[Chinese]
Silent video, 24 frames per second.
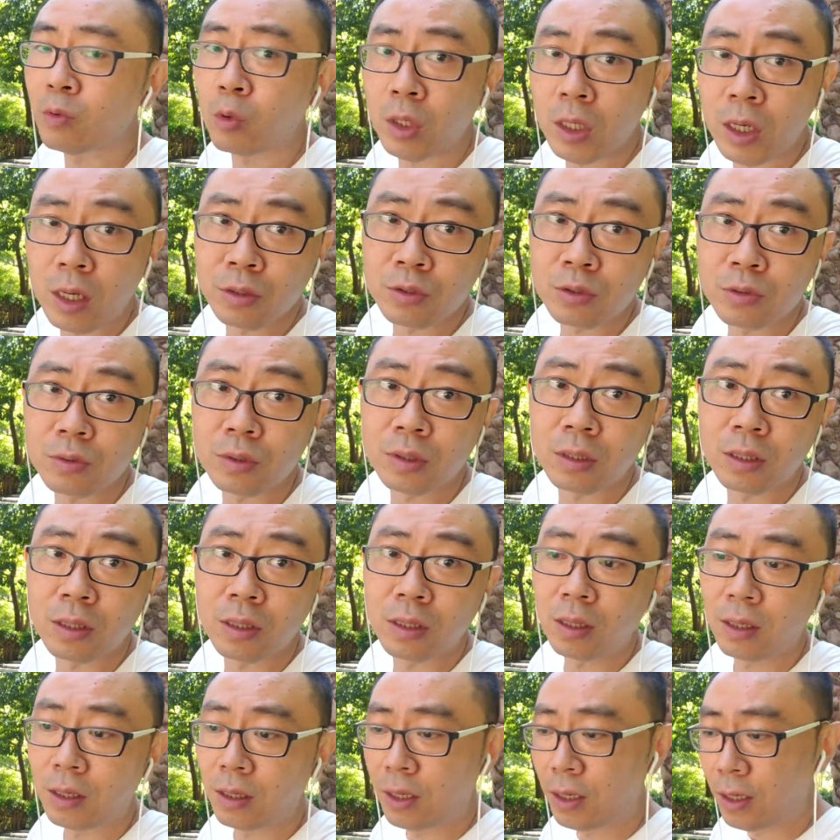我告诉你，
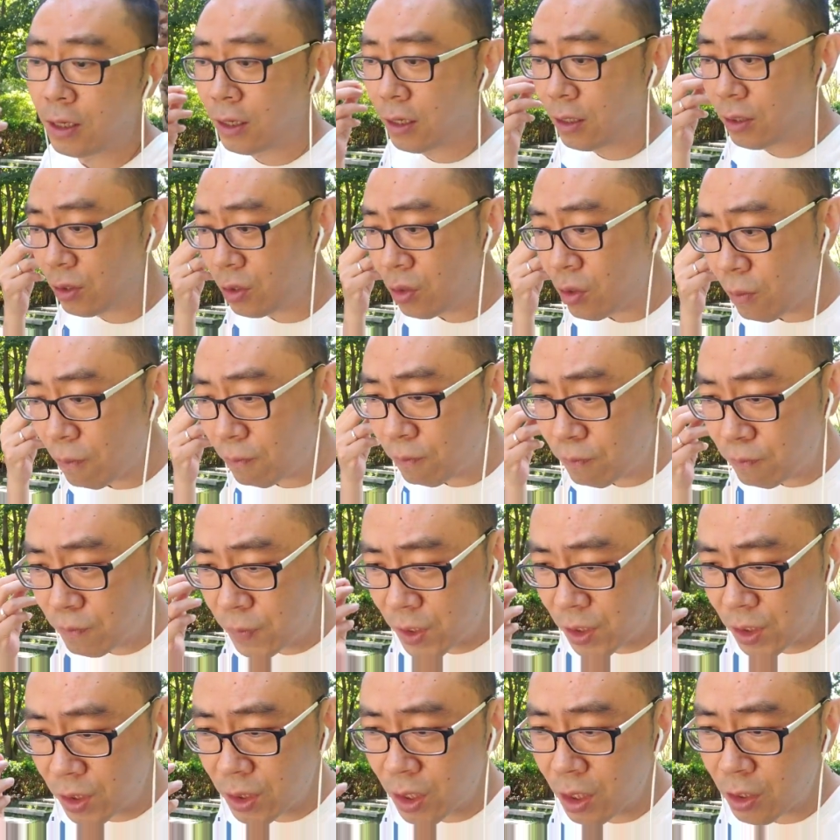用
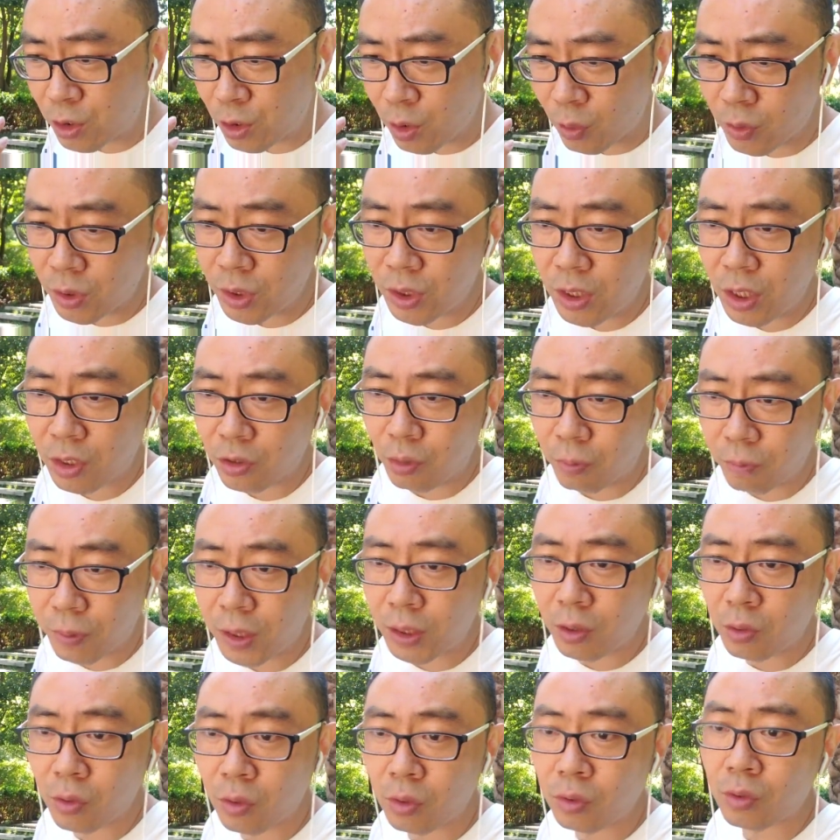只要手机上有
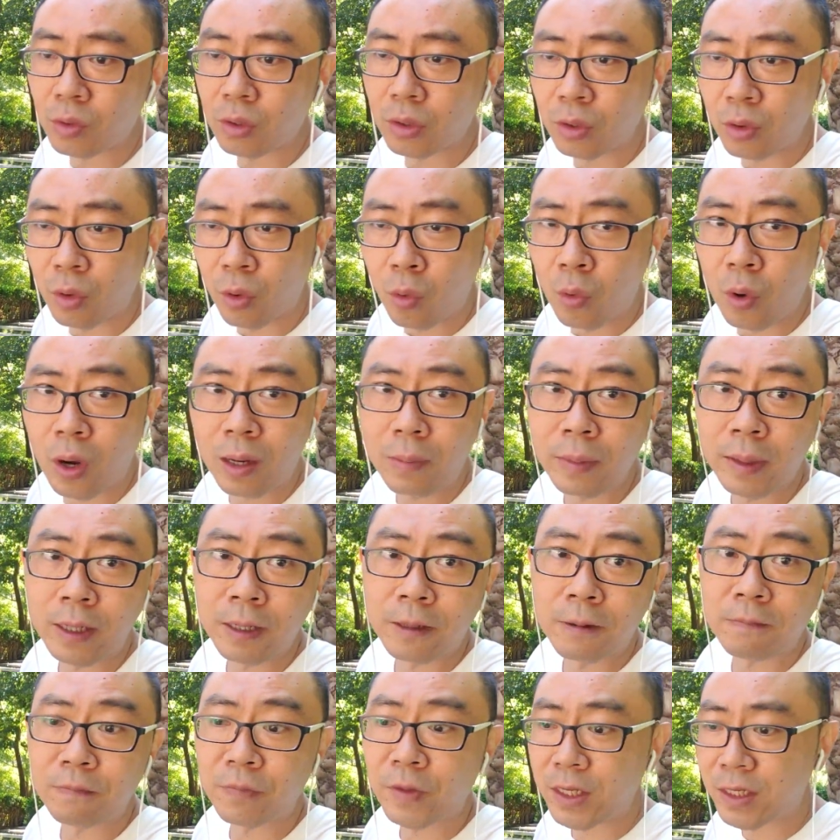拼多多有花呗，
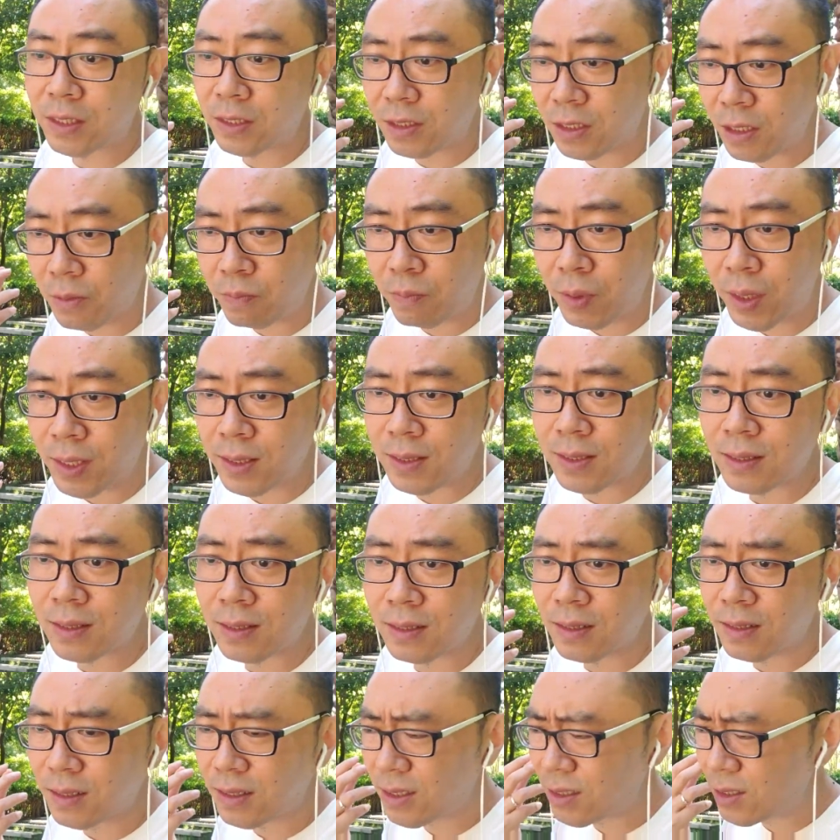那你这辈子
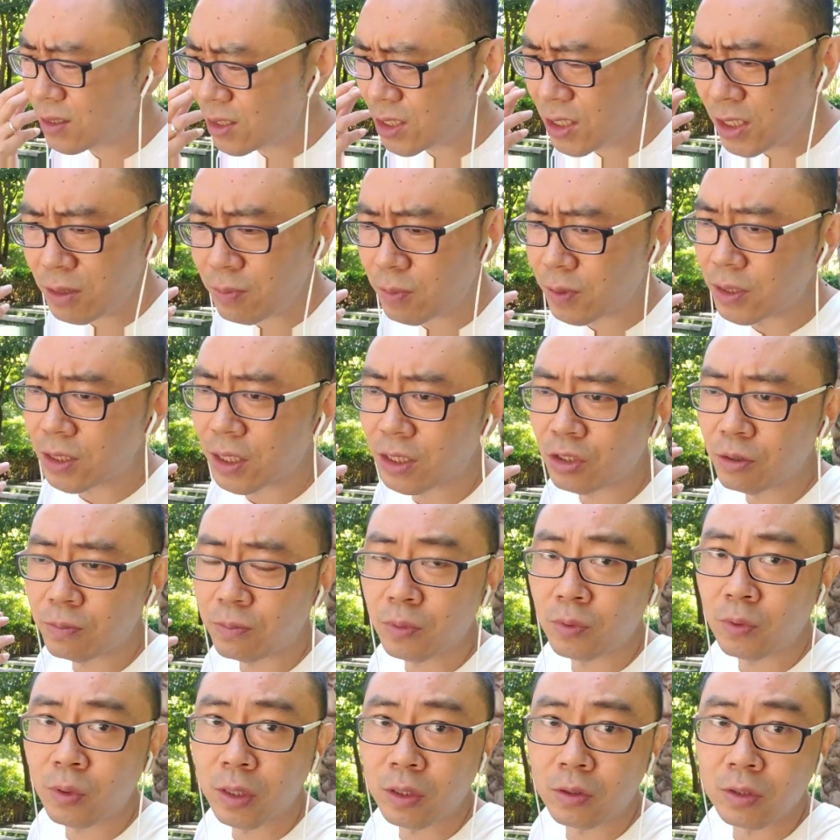基本上就不
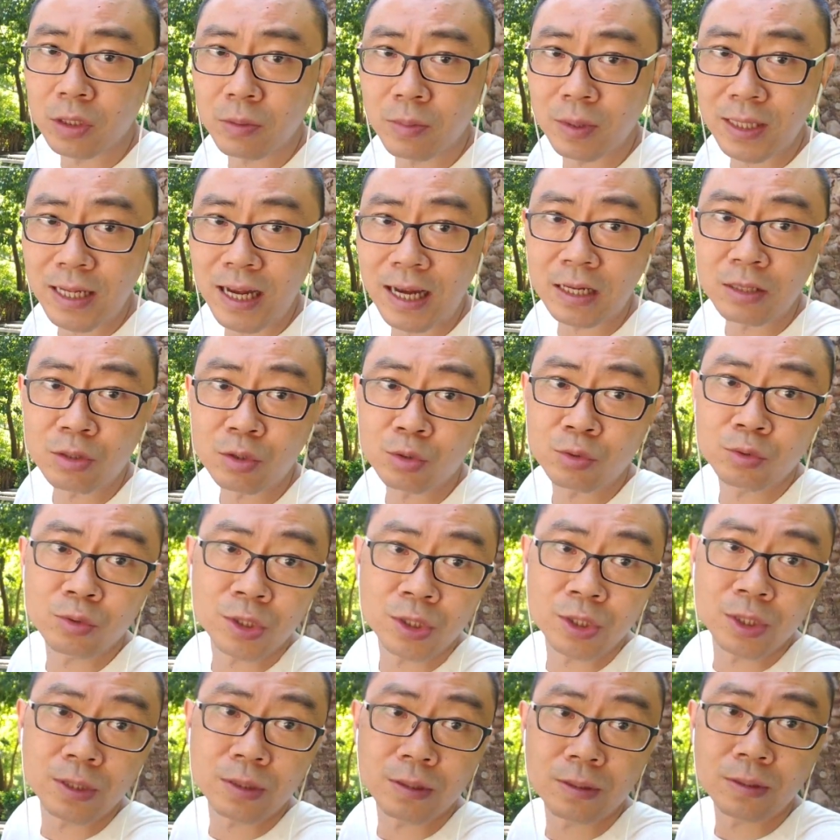会有什么大的出
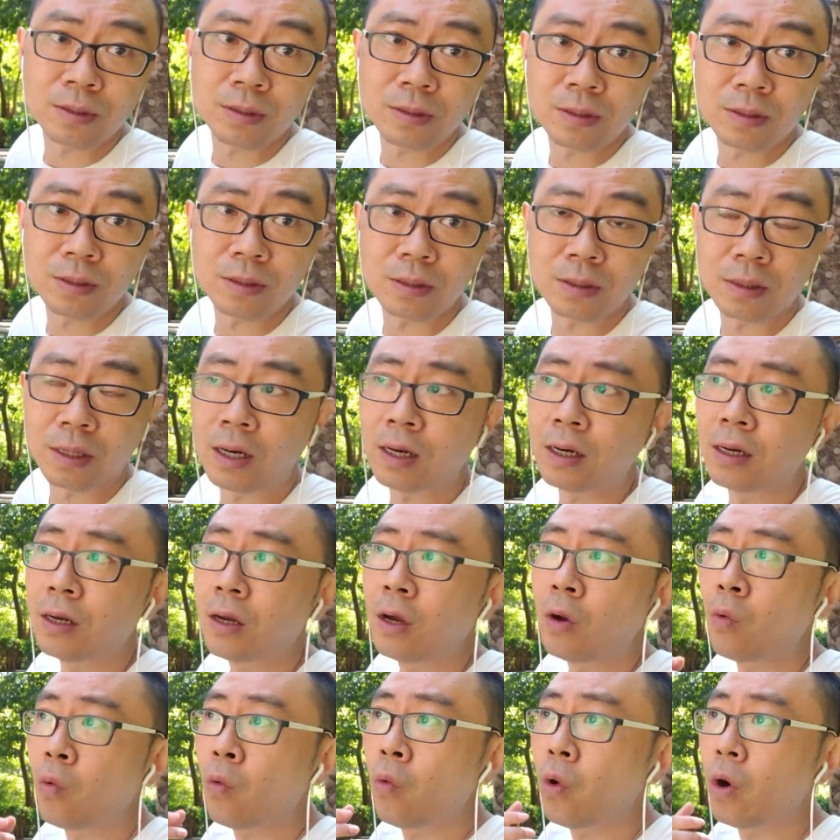息，啊，
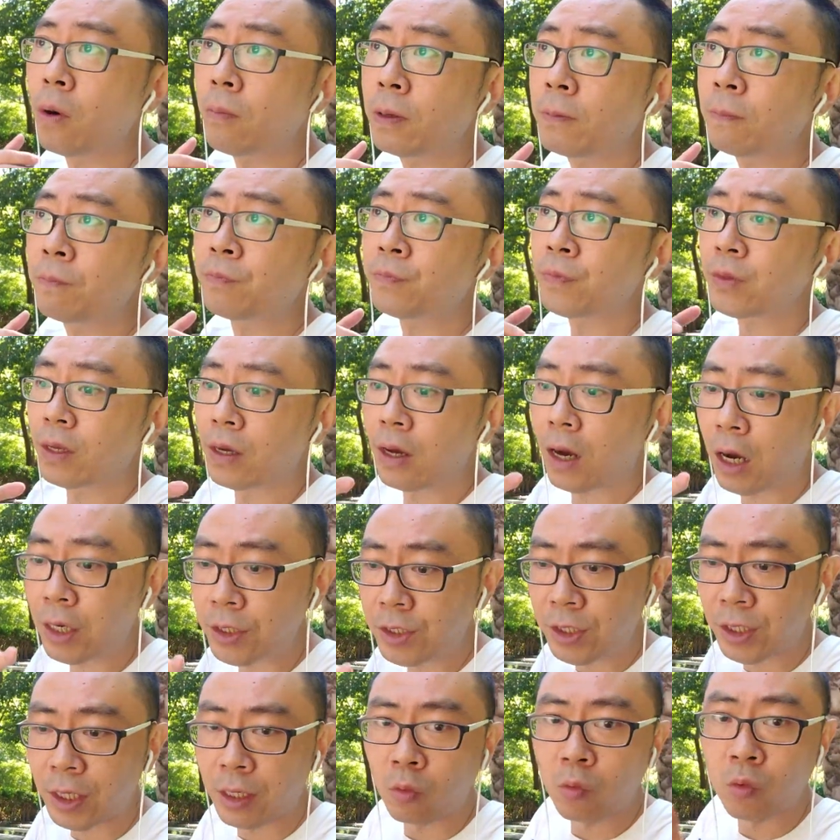我们而
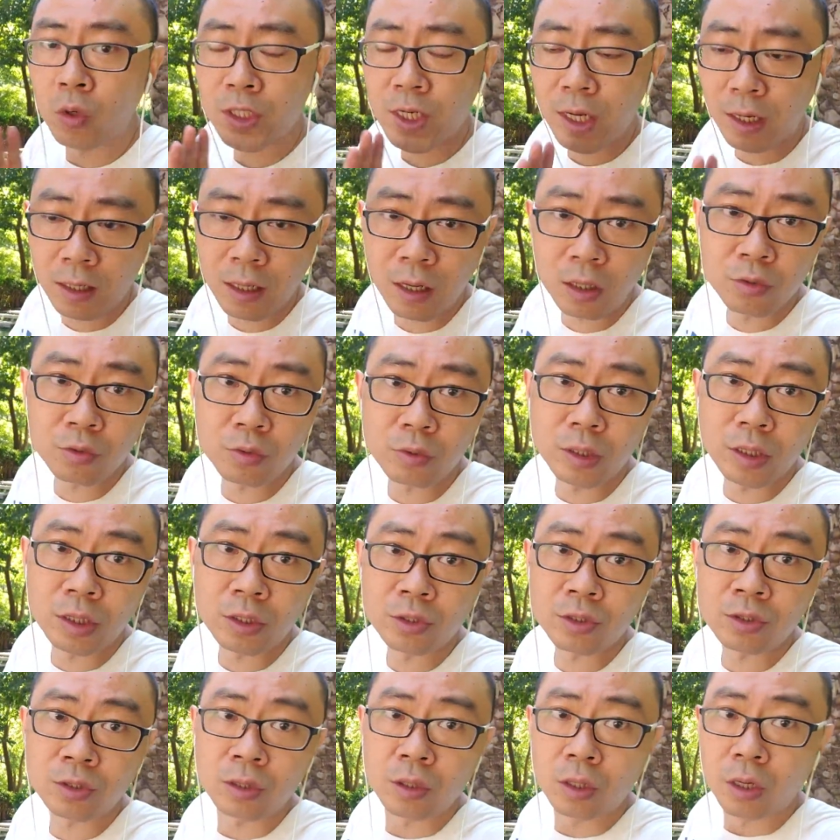且我想告诉你的
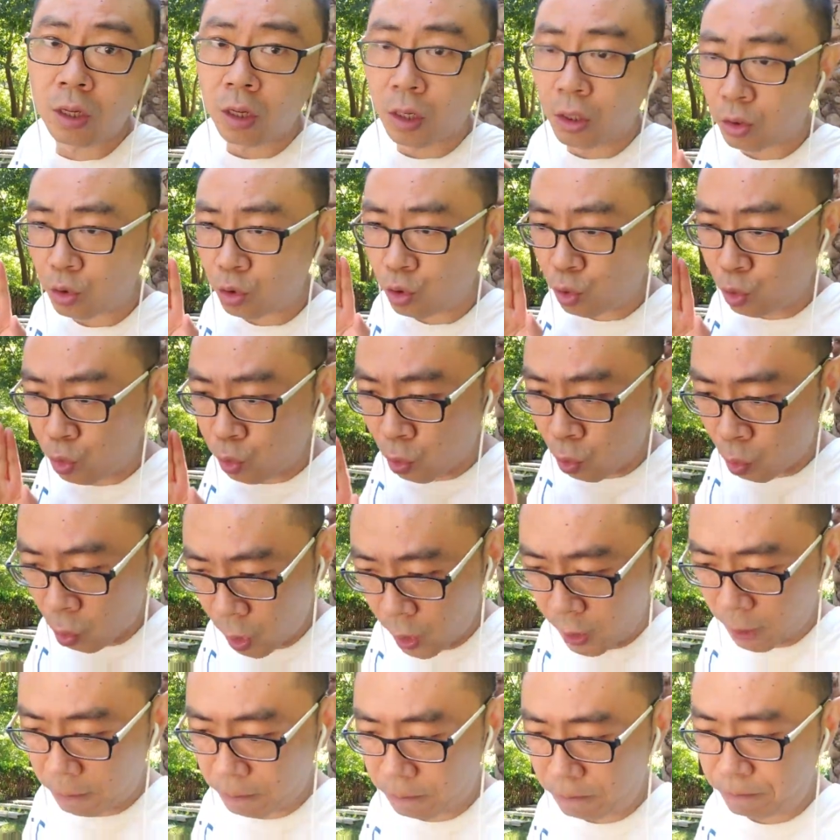是，除
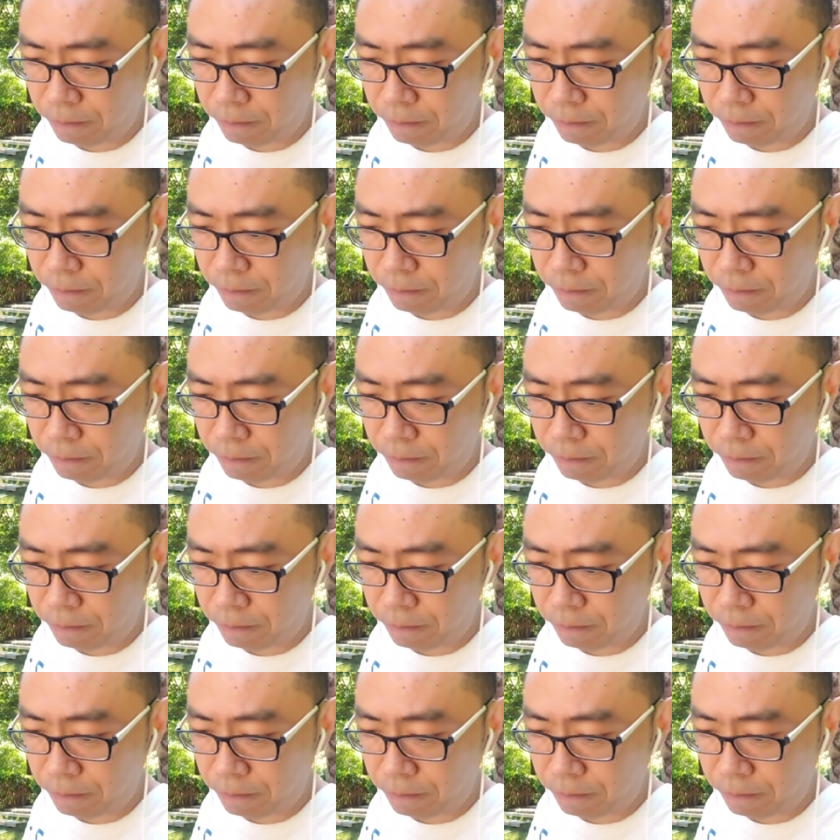了